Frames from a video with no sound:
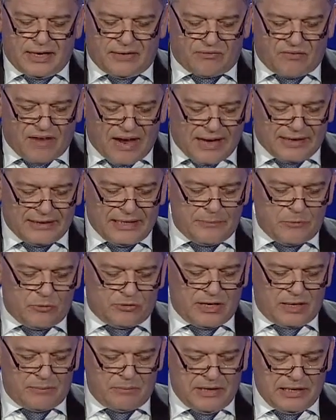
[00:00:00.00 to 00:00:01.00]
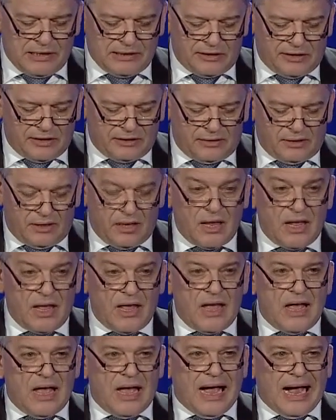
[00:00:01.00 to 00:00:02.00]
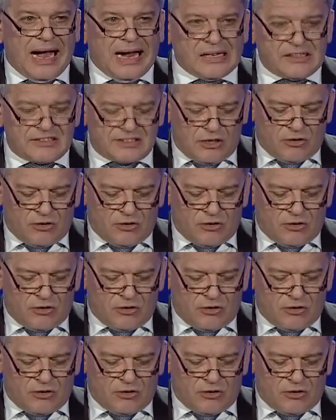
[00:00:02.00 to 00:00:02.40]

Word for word: der Wahrnehmung der Medien als